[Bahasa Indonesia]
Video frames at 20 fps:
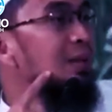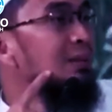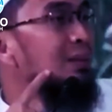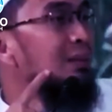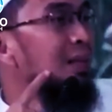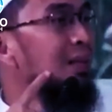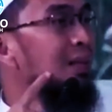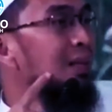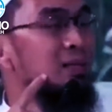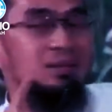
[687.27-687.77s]
di
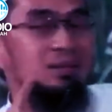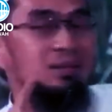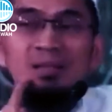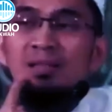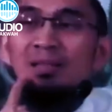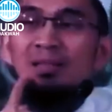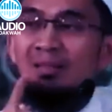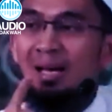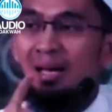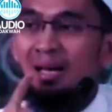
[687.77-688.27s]
antara
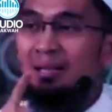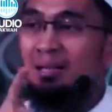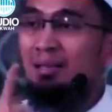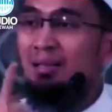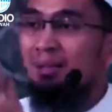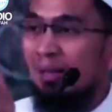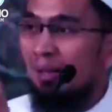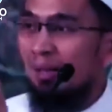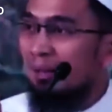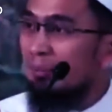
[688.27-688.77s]
jenis
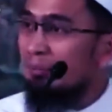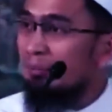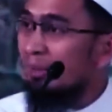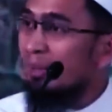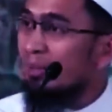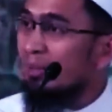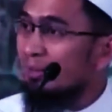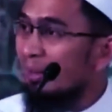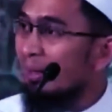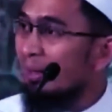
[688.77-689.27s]
anita yang
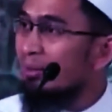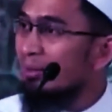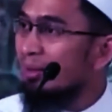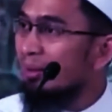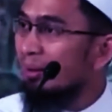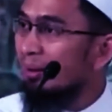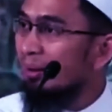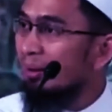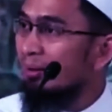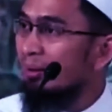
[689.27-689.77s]
pernah saya
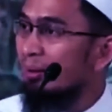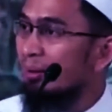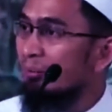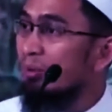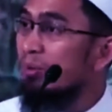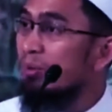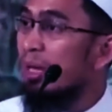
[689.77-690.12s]
ajarkan.